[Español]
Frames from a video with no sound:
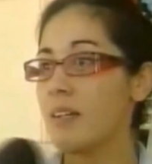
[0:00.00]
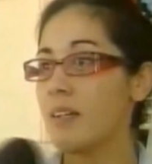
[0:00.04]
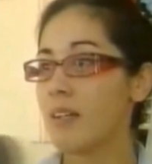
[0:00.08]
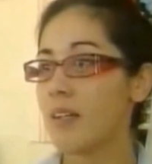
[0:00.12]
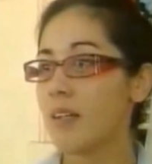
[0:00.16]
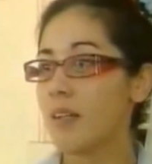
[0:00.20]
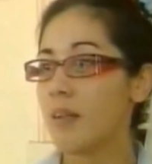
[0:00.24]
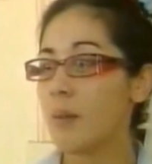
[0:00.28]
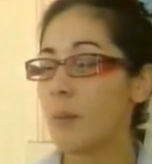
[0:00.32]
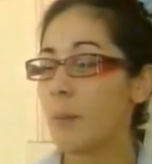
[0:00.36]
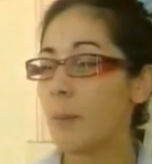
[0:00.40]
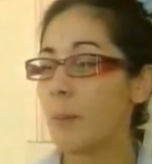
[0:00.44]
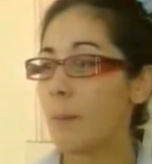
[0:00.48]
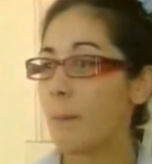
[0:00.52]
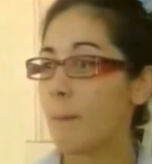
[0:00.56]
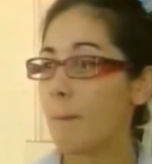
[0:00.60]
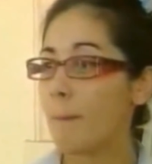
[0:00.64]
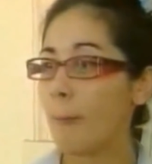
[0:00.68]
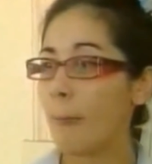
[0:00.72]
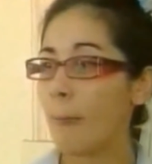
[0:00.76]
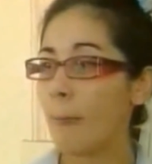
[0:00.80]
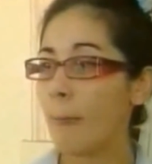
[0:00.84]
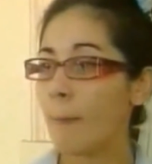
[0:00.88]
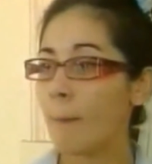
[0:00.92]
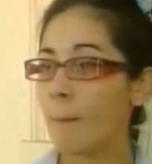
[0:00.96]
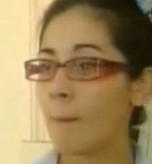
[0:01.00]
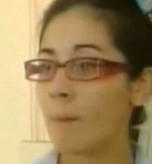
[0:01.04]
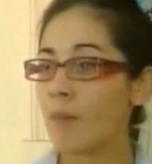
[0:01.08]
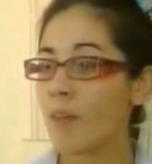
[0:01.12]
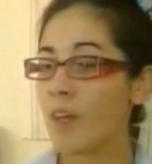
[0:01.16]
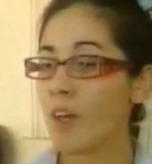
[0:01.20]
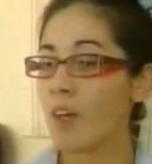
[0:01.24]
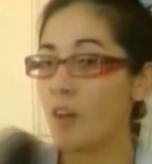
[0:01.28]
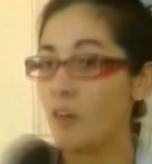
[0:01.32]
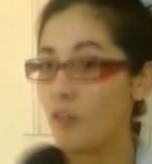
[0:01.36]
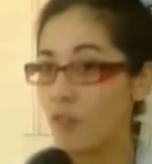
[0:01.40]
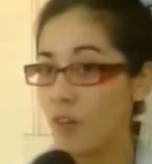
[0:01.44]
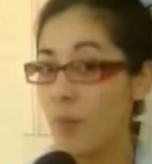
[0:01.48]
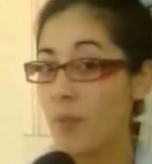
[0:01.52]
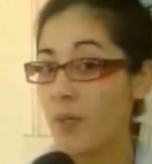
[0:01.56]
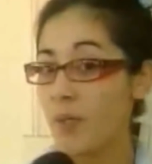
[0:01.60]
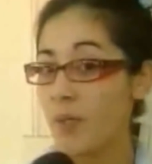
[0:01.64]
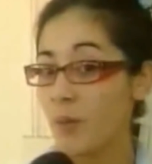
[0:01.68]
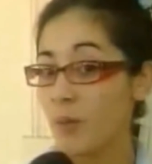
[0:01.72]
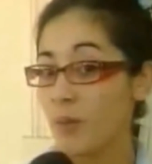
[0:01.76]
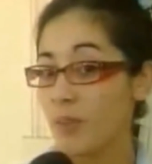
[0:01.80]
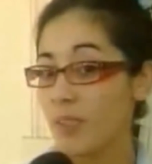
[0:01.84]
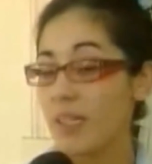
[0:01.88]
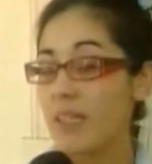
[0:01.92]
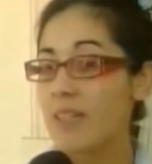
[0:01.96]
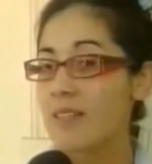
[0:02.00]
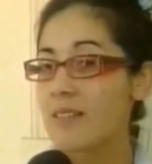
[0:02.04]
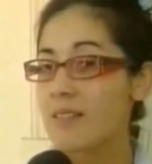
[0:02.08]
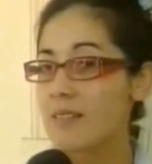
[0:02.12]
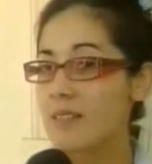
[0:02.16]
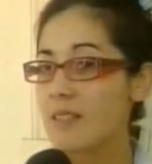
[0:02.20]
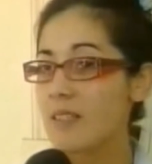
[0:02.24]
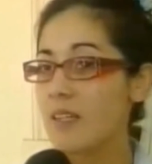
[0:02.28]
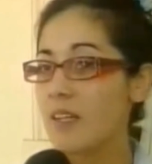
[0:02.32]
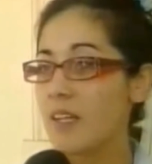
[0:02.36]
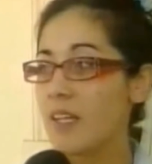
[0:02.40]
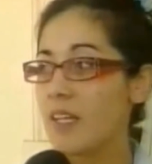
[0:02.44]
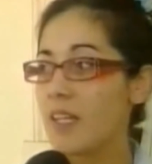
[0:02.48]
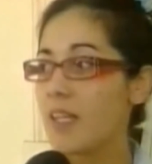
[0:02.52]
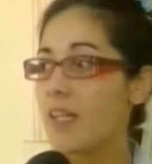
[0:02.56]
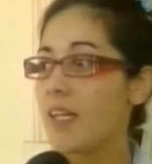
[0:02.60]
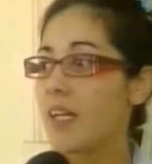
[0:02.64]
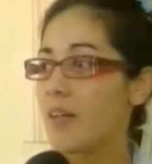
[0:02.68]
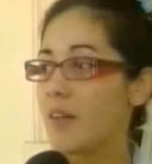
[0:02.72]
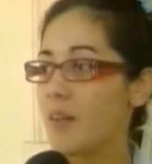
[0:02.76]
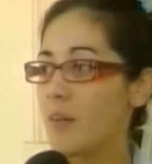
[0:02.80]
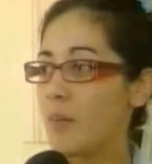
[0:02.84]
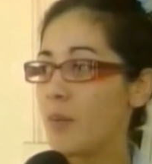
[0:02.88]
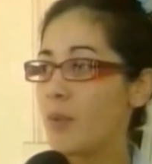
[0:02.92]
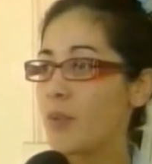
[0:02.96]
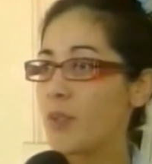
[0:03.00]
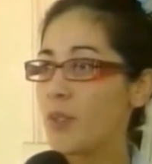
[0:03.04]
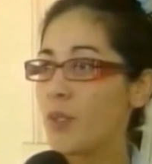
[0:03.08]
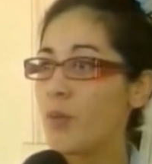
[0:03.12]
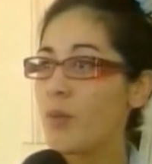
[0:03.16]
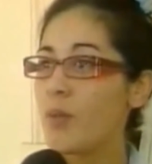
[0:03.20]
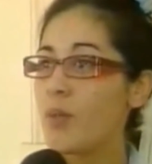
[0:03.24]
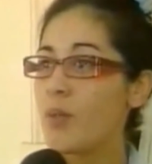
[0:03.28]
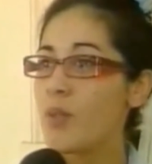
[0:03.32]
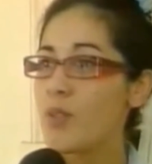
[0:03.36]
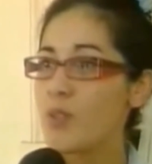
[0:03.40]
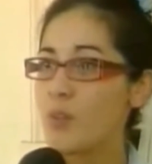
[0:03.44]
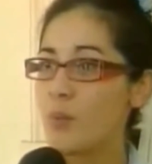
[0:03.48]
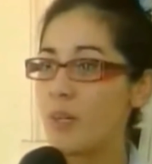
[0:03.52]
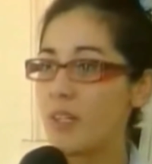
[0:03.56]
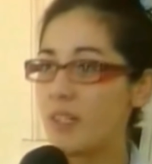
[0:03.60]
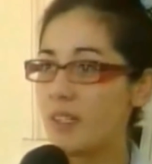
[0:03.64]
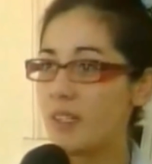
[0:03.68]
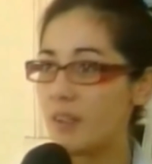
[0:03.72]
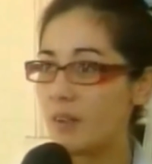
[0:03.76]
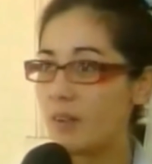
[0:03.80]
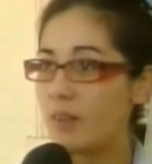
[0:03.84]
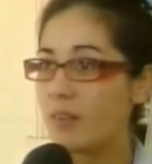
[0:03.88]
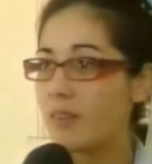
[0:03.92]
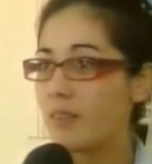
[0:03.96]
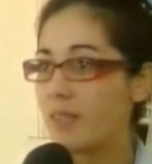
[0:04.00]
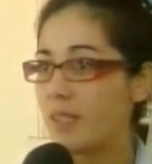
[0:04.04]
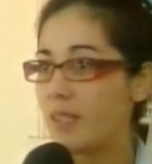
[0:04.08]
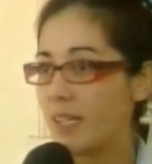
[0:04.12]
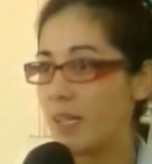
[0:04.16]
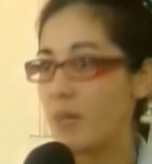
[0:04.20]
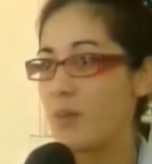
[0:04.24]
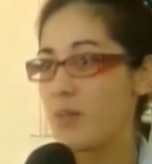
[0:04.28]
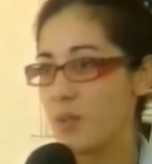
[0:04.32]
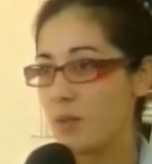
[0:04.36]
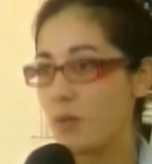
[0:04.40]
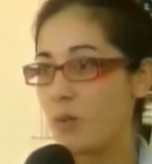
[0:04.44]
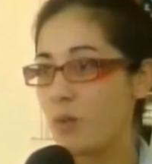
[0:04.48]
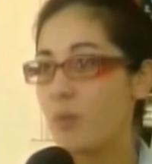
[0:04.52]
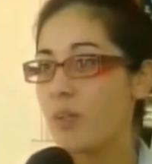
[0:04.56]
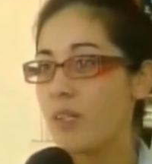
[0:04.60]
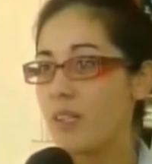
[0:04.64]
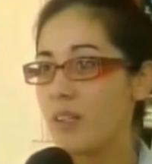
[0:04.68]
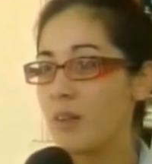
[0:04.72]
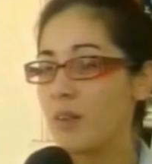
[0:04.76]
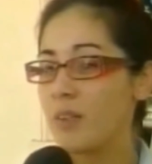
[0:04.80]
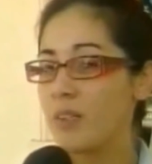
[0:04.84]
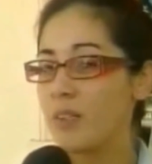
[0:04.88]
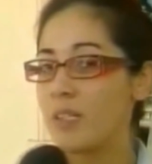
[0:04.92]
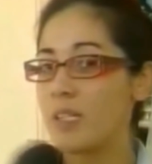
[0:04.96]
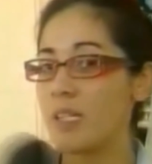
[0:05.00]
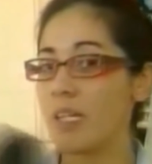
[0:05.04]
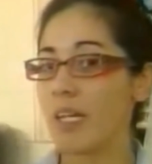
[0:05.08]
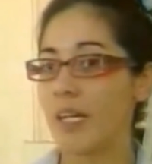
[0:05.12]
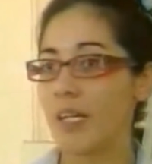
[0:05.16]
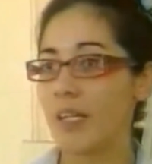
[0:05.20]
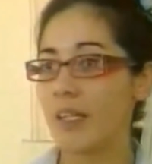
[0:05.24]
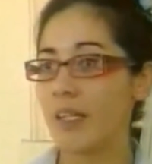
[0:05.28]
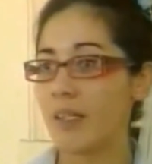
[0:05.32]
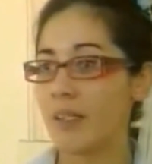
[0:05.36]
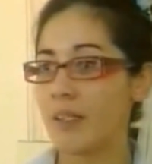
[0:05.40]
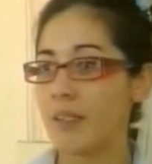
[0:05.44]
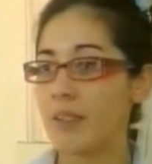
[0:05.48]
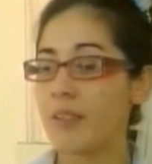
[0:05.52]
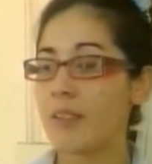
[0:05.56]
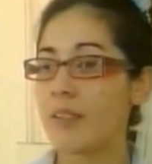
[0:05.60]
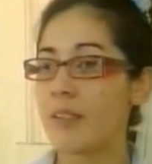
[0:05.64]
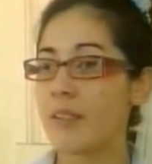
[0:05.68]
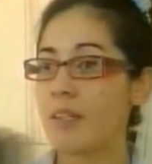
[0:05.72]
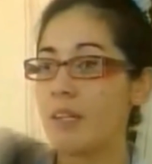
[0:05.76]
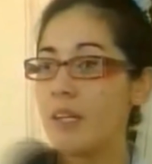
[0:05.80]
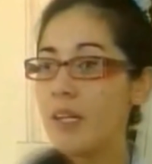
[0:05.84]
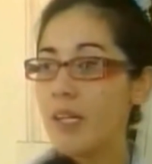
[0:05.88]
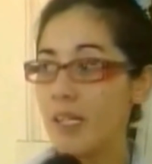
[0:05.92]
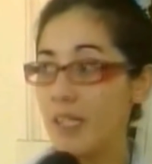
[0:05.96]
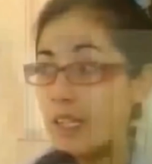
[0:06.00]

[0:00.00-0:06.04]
qué fue a hacer a lo de Carola? Fue a preguntarle si era ella la que había mostrado el video a su marido, al que iba a ser su marido. Y ¿Carola qué le dijo? Le